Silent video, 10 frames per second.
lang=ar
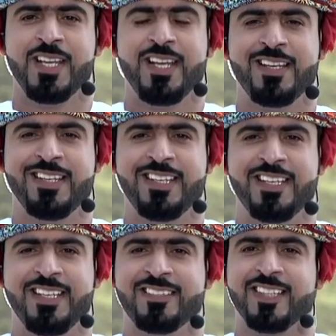
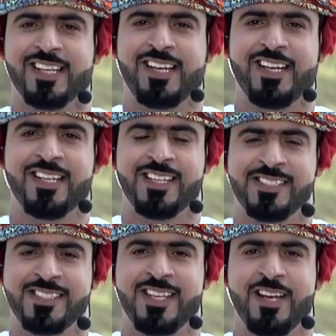لتضع
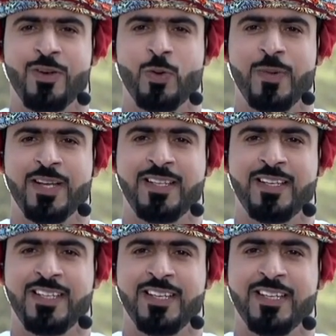الأزياء
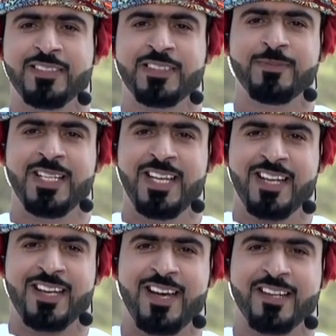العمانية ضمن
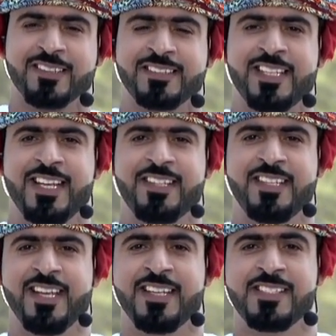خارطة
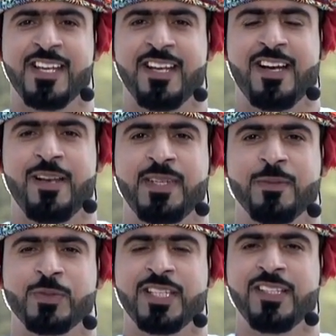هذه الأزياء العالمية
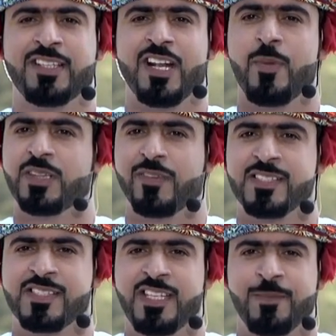مشاهدي الكرام
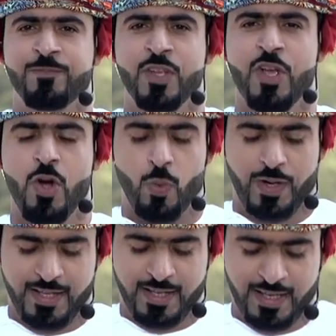التفاصيل
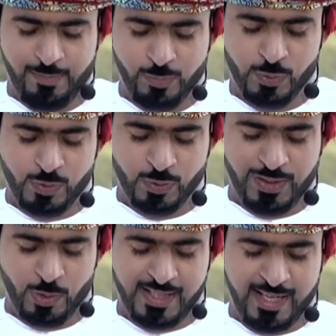وغيرها بوجود
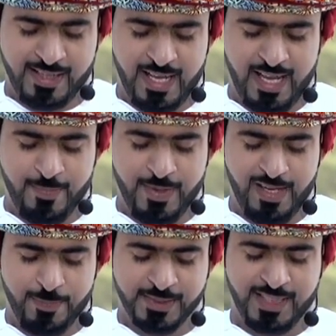الأستاذة أمل
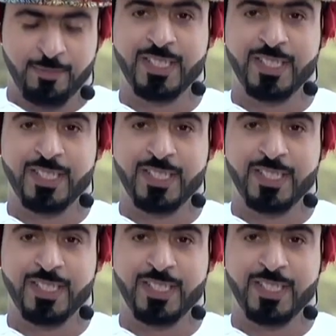بنت عبد